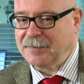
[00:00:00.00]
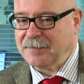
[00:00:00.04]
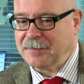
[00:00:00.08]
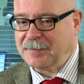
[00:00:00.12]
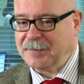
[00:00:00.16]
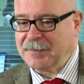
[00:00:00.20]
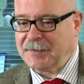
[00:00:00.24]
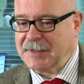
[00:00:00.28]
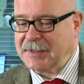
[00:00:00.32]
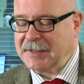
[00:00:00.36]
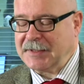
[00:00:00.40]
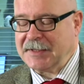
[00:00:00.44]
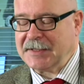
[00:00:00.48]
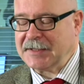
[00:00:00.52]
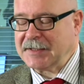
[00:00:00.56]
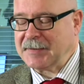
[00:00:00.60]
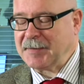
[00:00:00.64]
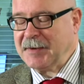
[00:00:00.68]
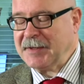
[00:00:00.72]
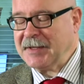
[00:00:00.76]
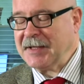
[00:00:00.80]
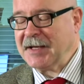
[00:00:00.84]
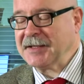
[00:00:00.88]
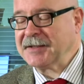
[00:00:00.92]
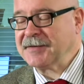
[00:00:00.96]
не
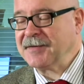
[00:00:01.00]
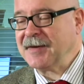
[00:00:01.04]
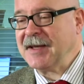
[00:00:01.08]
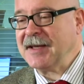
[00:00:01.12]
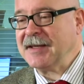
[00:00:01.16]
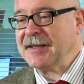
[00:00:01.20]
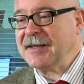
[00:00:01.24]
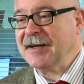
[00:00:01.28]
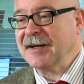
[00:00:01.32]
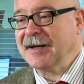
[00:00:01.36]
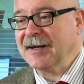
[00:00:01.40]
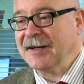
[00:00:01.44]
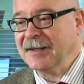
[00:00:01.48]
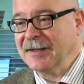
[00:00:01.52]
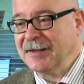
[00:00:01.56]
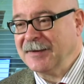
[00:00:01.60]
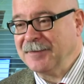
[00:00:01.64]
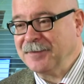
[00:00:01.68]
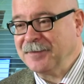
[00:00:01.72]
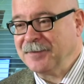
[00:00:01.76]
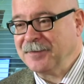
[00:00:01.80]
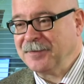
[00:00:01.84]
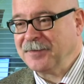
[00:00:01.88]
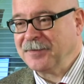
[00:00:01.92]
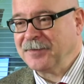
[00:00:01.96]
запятнал свои идеалы.
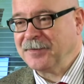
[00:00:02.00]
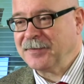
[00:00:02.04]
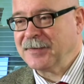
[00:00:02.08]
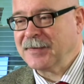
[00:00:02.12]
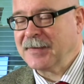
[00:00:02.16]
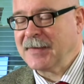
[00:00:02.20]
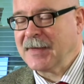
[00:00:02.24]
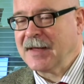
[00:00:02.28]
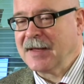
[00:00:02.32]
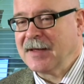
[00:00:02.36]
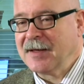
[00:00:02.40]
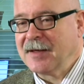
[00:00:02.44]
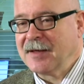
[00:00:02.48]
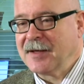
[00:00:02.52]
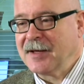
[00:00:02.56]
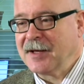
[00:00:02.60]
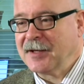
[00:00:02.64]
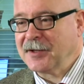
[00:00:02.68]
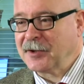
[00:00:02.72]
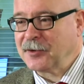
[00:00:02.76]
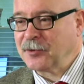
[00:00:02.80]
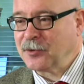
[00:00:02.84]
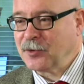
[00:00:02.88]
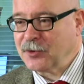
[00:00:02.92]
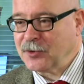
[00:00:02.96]

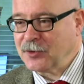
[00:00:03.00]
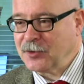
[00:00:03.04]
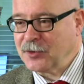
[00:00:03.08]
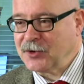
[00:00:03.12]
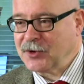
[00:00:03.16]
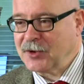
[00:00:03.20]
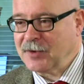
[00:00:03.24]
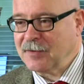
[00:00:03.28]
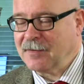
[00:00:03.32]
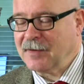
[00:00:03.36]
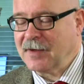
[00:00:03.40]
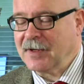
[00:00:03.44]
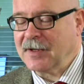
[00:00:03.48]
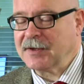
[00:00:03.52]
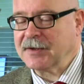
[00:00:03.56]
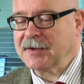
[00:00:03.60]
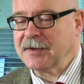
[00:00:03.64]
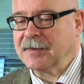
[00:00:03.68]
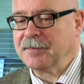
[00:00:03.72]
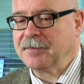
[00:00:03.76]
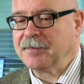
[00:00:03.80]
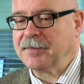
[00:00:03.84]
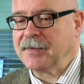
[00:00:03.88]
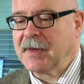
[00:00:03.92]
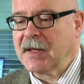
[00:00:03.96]
Это тоже очень важно.
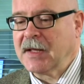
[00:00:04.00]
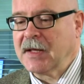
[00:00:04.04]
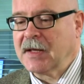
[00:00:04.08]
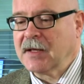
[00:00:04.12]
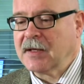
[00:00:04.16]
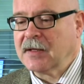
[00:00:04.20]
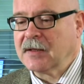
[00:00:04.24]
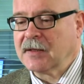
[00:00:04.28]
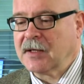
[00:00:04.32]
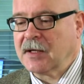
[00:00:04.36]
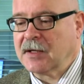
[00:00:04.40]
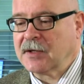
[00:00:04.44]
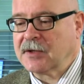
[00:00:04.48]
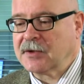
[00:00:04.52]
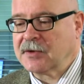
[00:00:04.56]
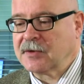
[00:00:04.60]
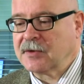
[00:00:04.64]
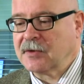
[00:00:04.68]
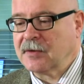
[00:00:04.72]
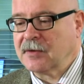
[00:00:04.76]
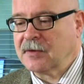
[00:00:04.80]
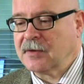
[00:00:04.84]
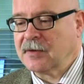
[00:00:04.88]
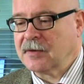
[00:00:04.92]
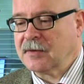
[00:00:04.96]
Так
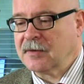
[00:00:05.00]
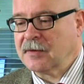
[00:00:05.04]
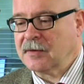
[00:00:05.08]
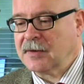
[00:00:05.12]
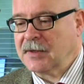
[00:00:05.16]
что,